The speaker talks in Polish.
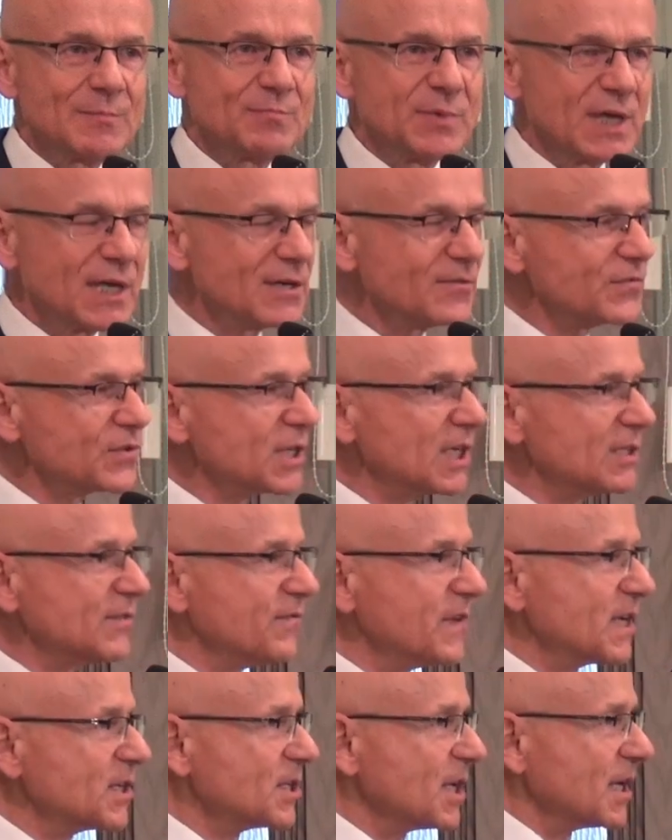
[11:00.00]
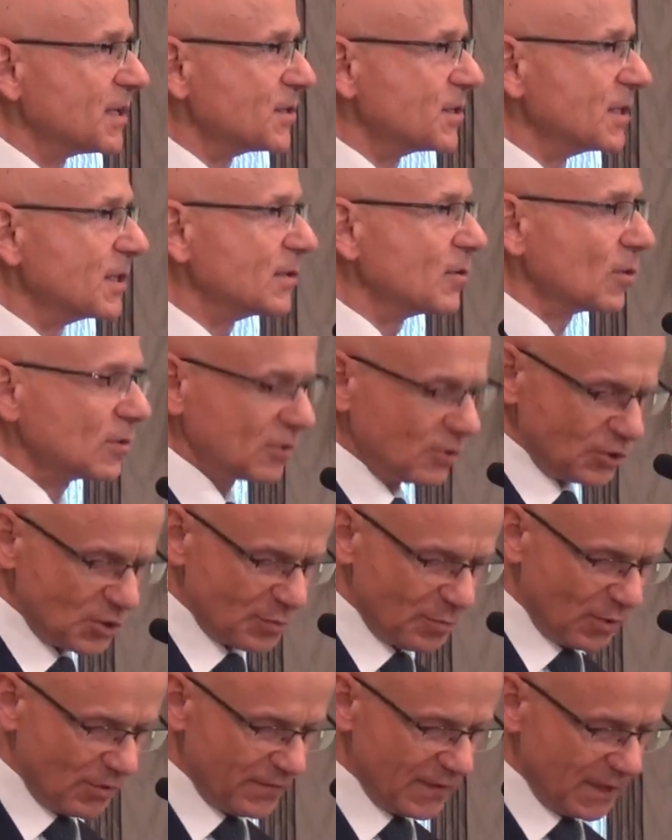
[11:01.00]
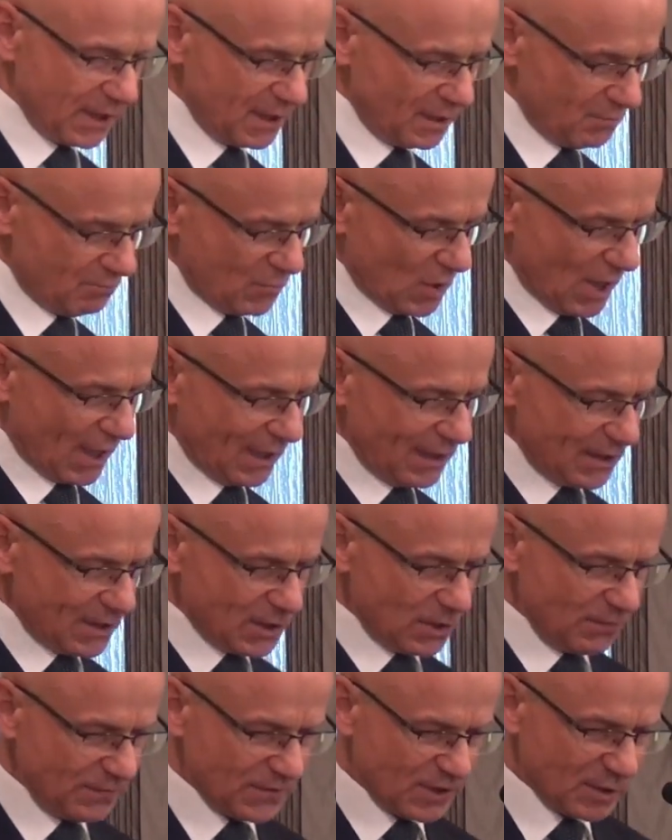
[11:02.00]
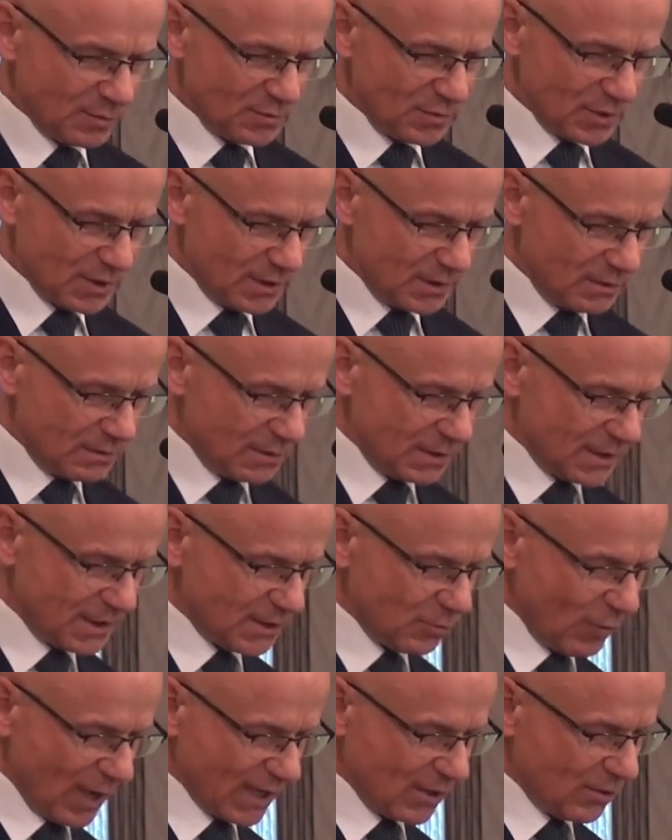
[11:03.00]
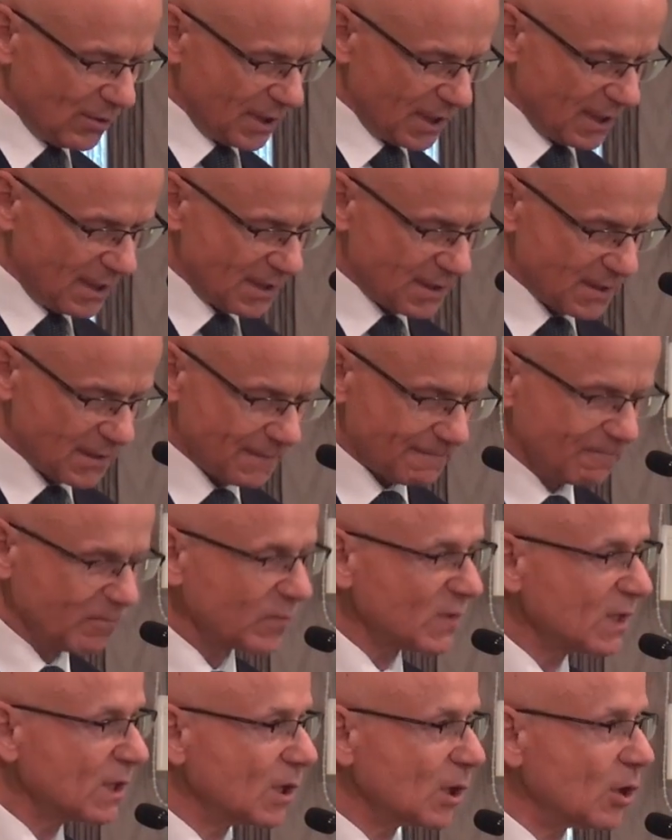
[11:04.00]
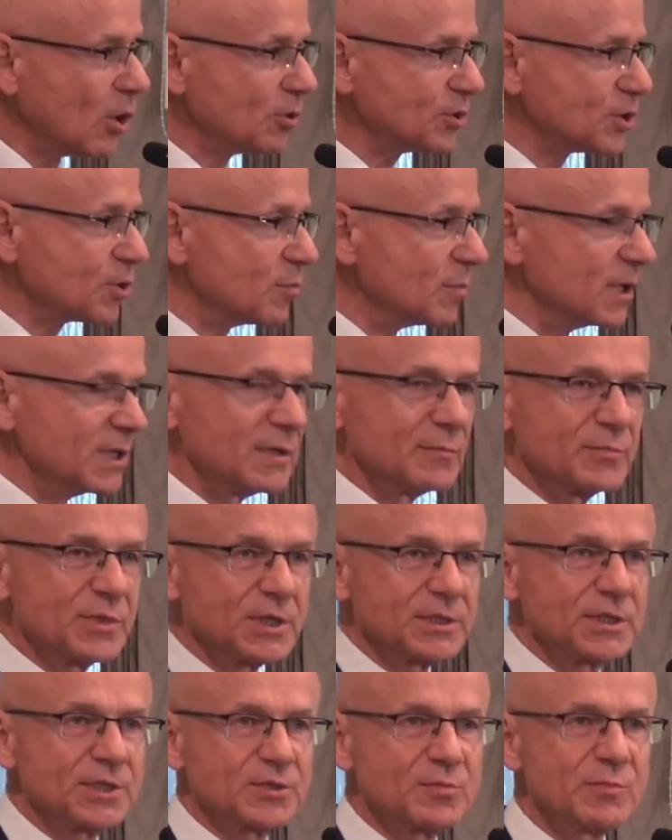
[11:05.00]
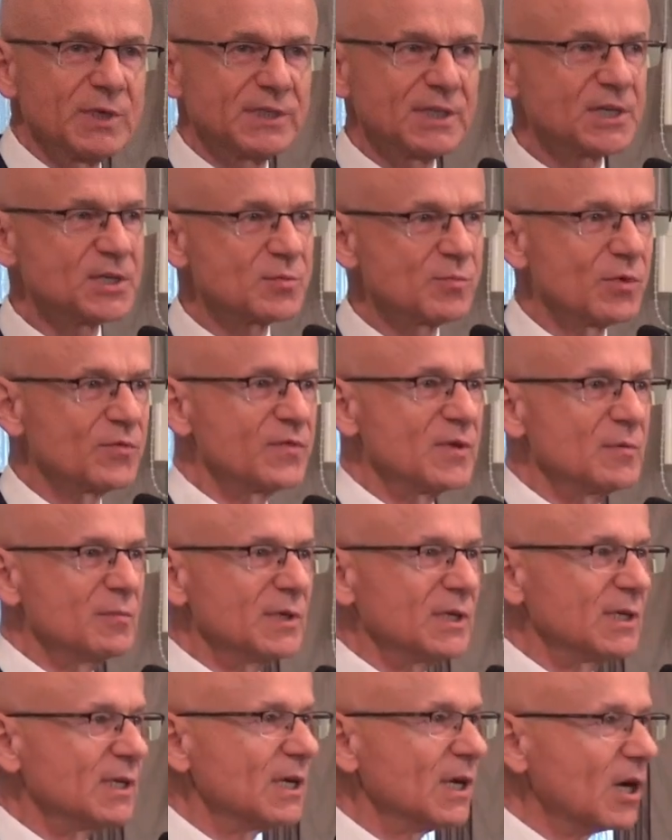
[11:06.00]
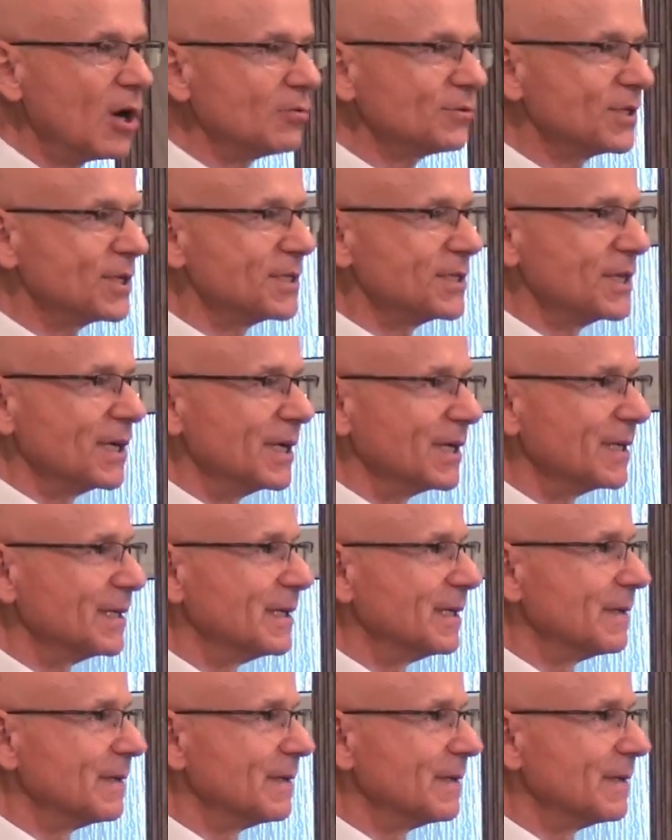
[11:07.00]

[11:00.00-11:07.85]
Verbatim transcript: pierwsze dwie rzeczy, to ktoś powie, no ale co w tym złego jest? Chodźmy, przecież my też mówimy, chodźcie,